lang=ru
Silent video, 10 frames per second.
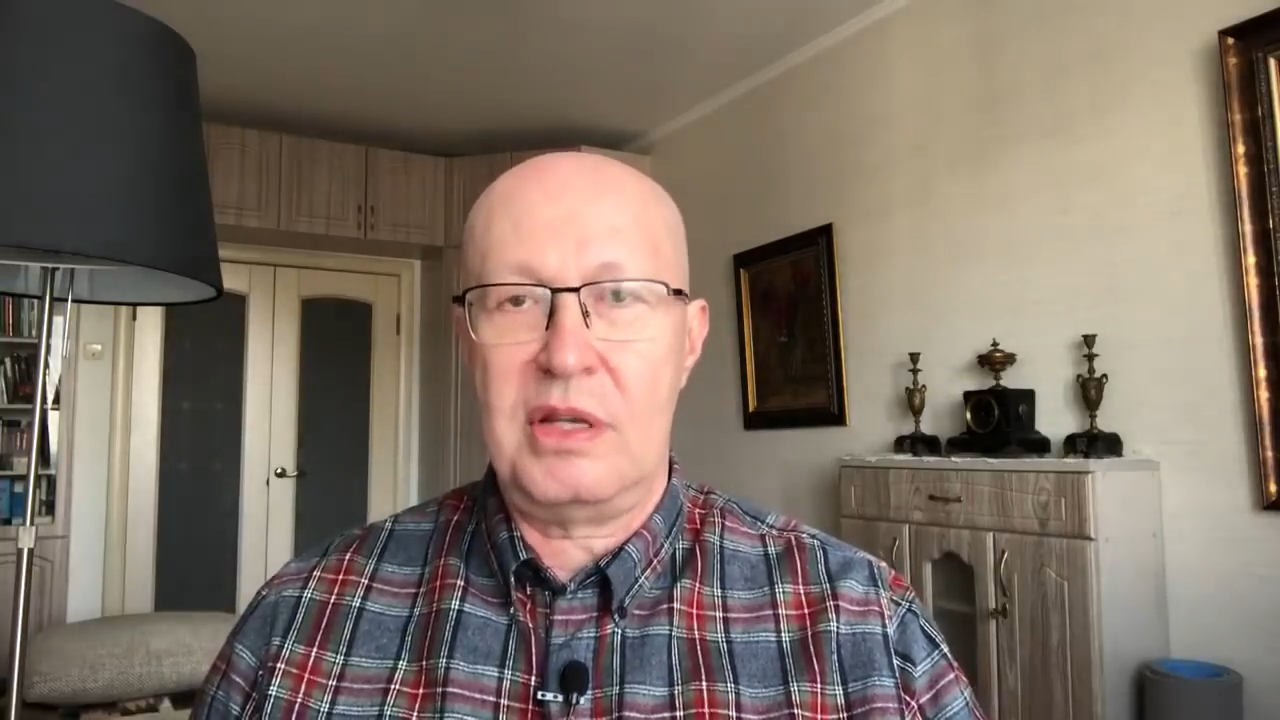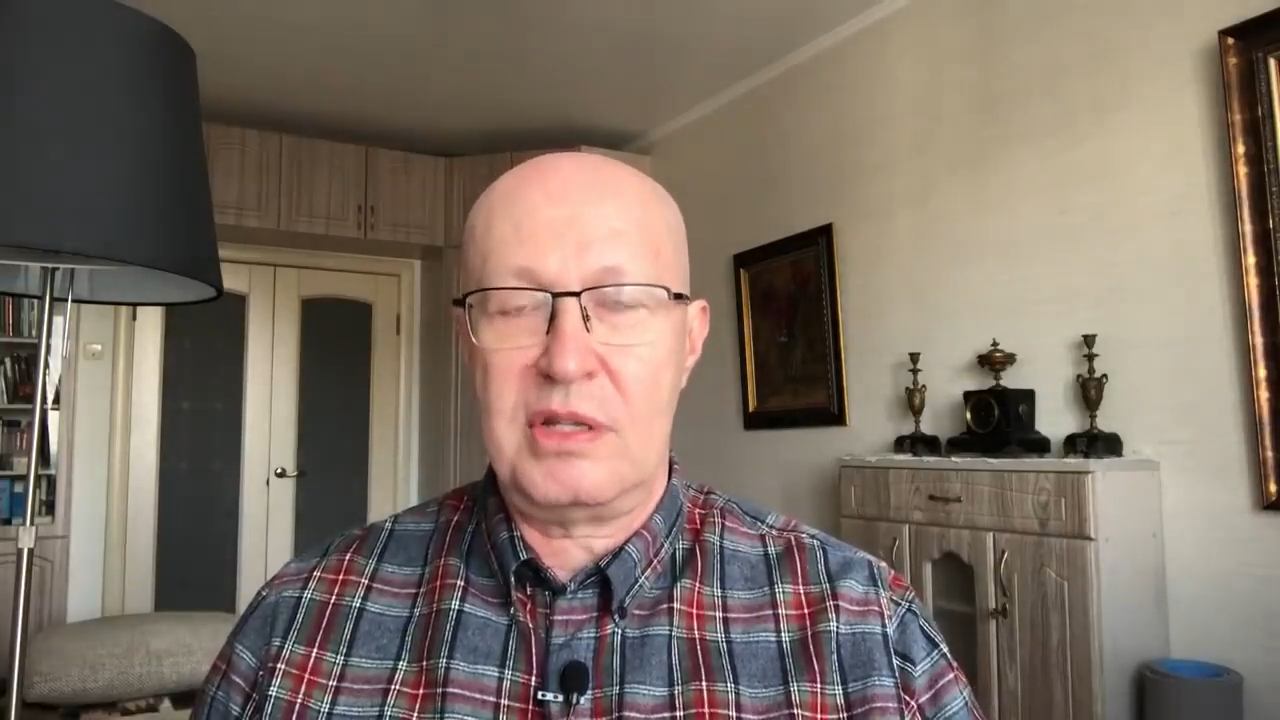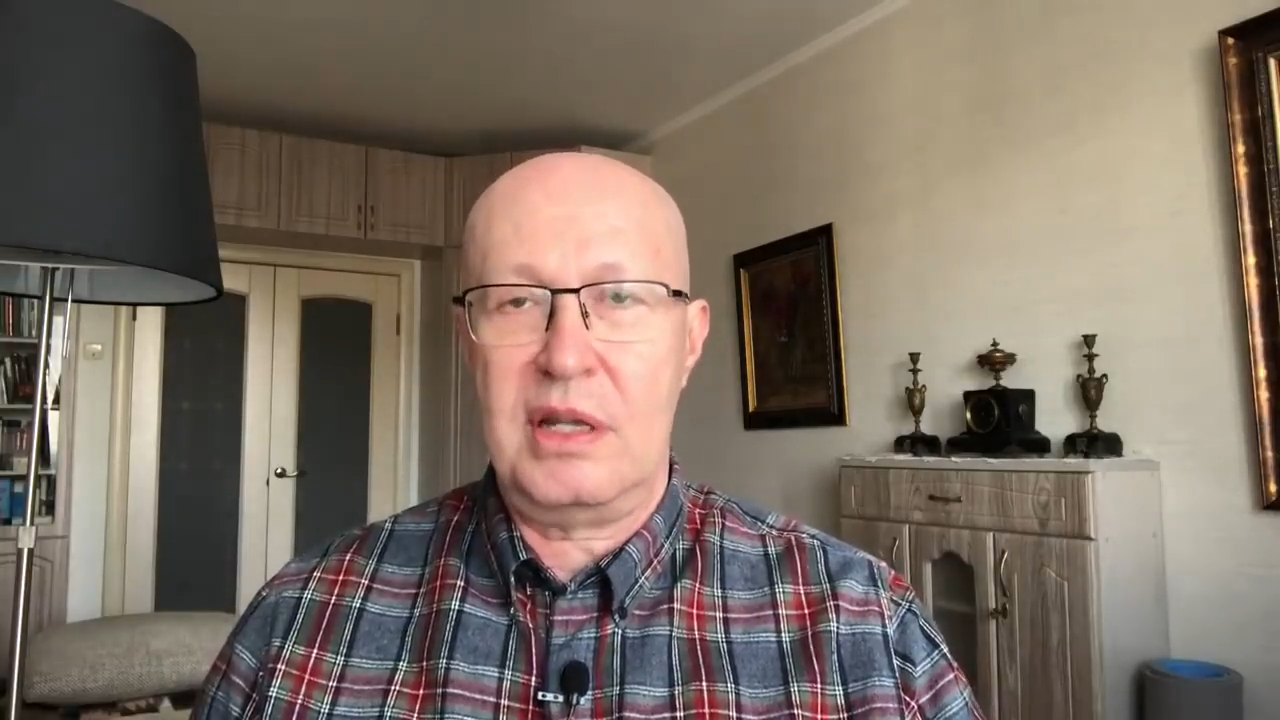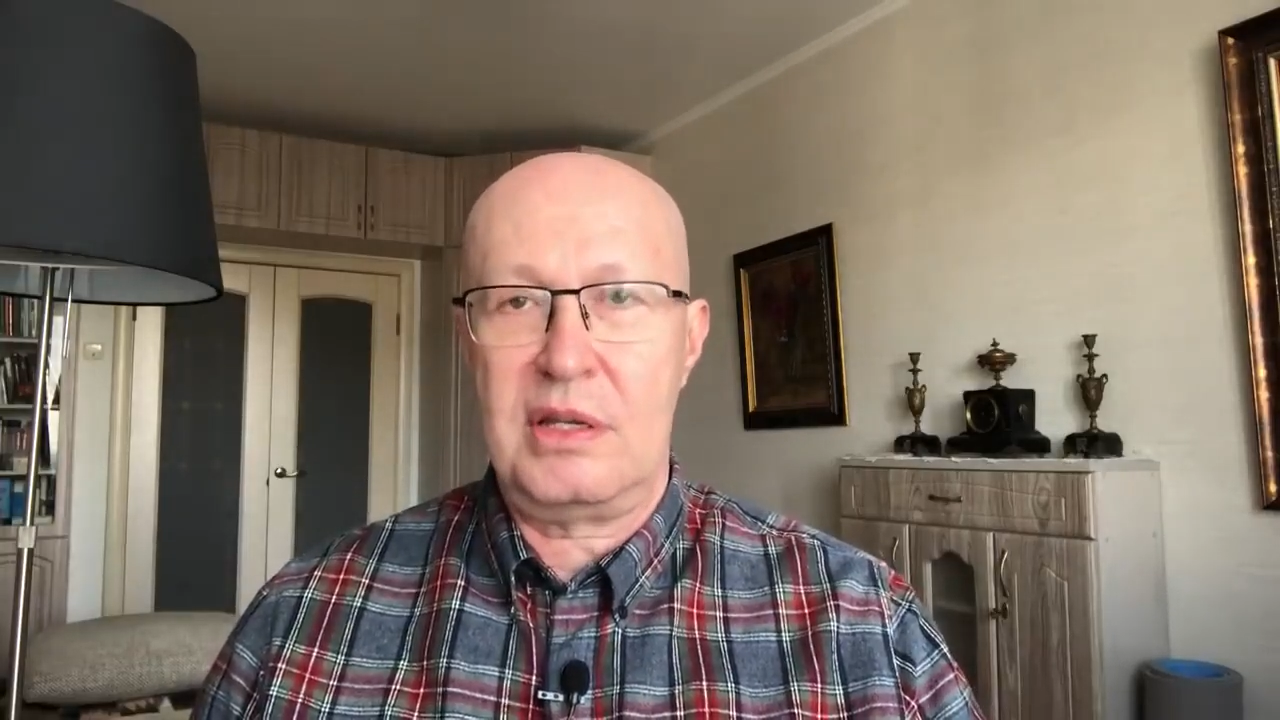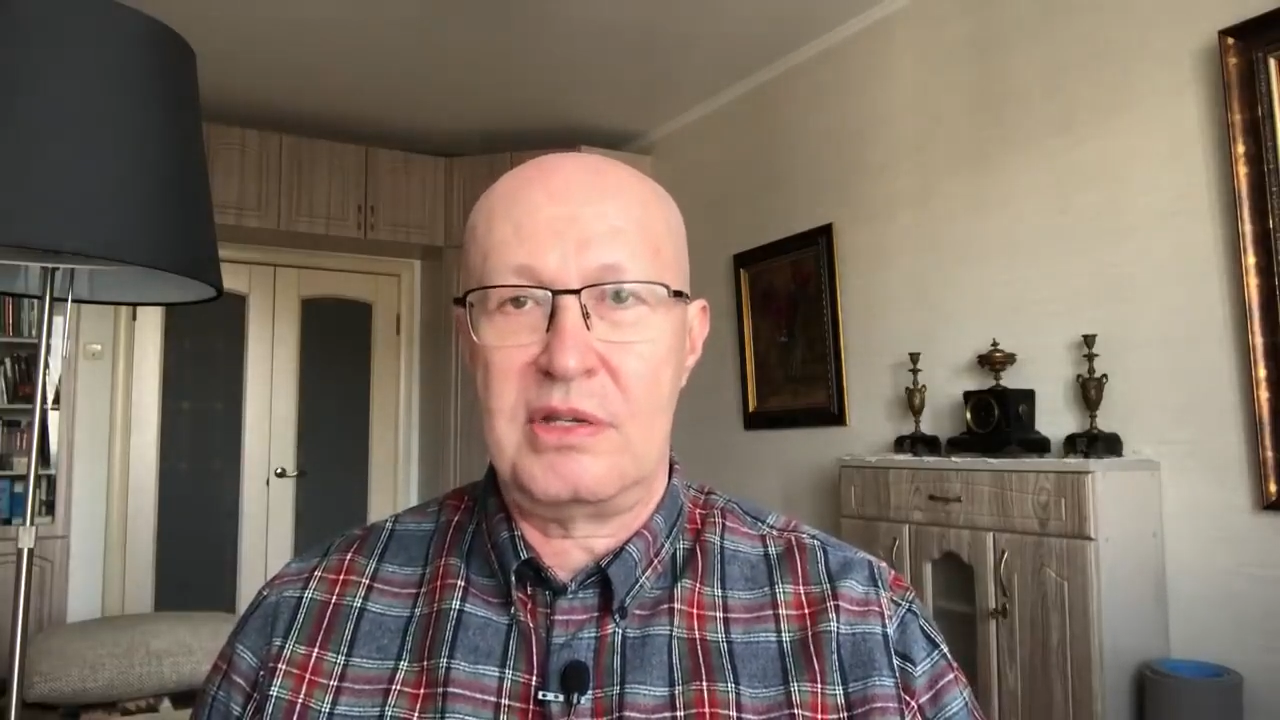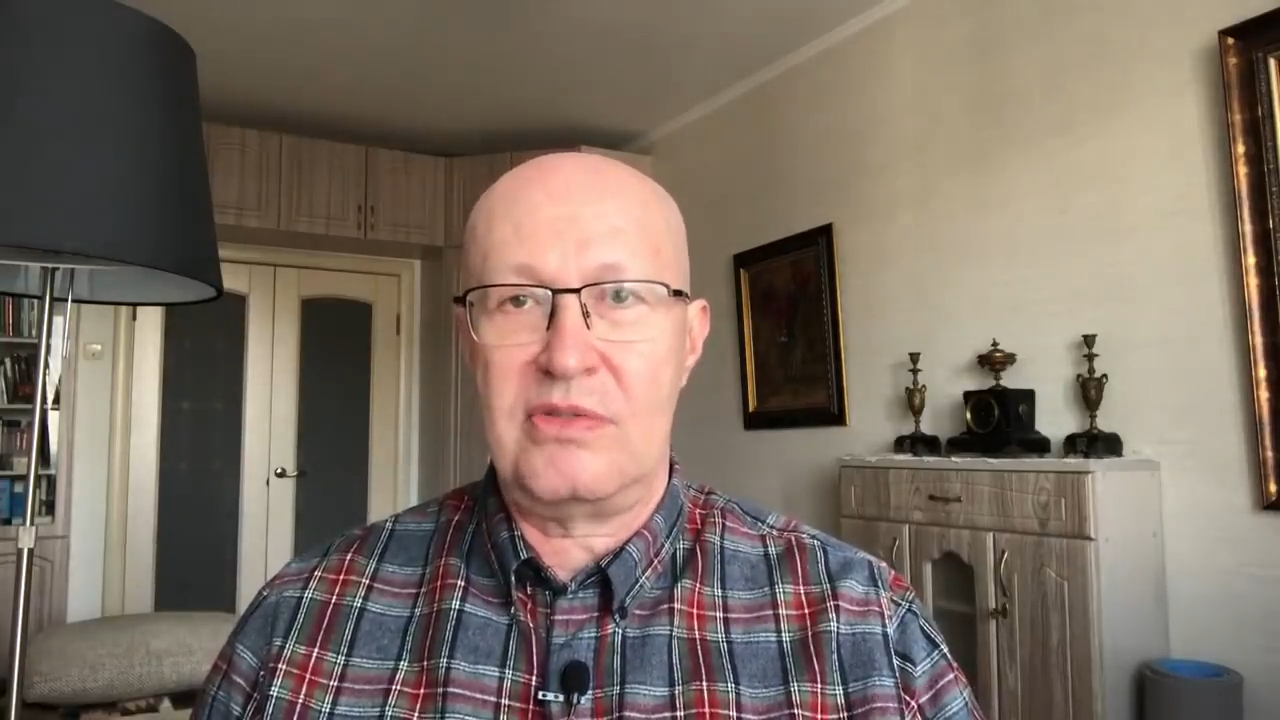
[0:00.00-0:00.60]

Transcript: остатки